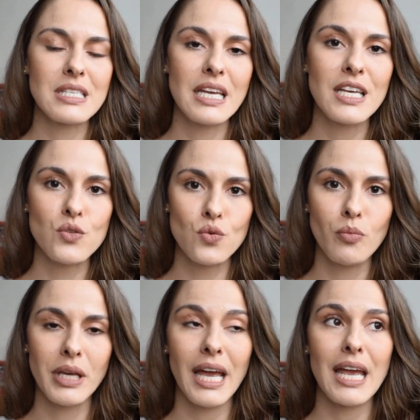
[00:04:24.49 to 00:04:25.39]
se
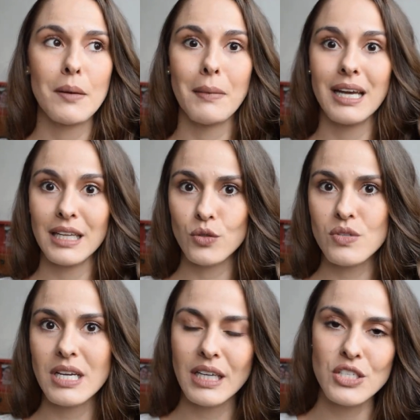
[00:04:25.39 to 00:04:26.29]
resume em maridos
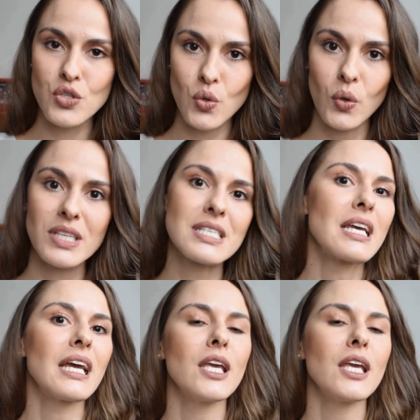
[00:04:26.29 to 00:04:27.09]
agressores